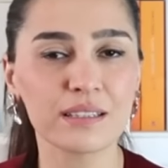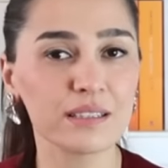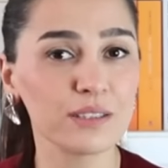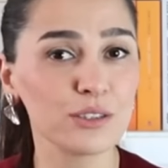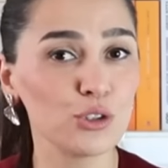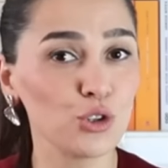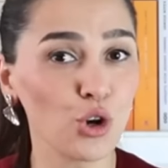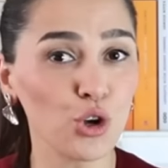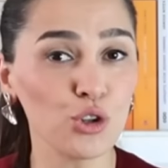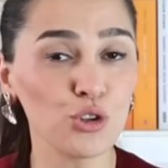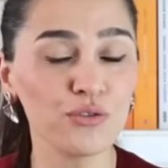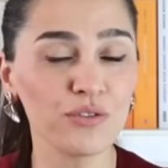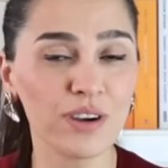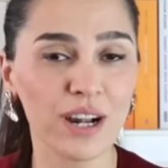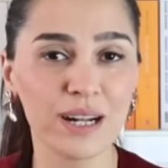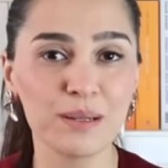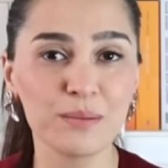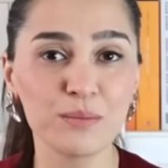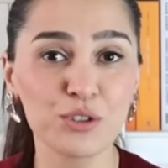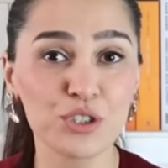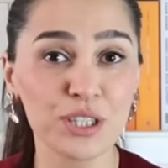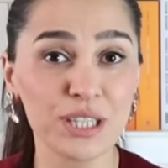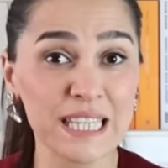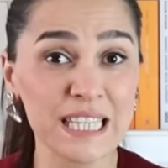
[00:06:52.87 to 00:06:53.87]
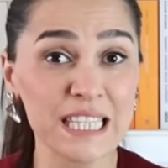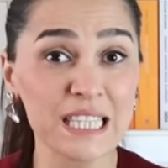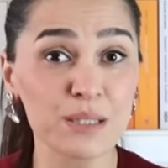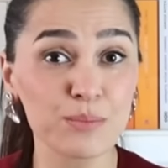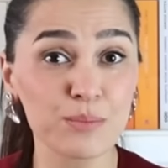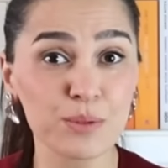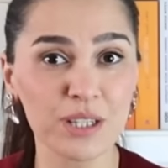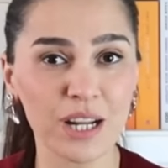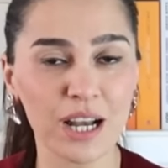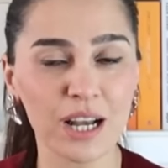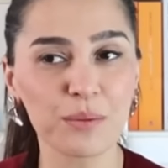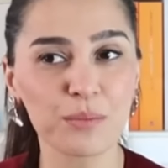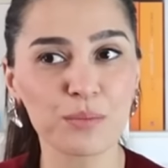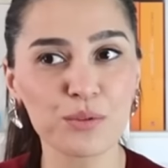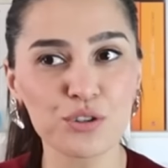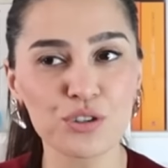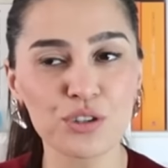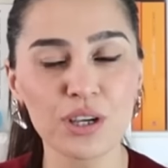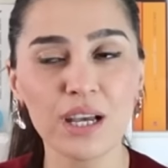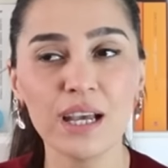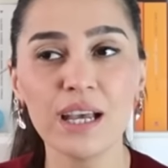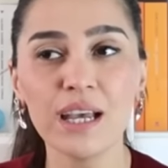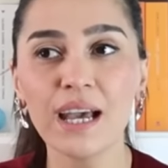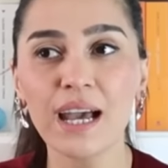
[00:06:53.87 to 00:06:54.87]
yön vermiş, iz
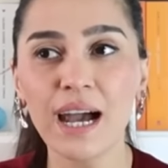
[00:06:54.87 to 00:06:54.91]
bırakmış.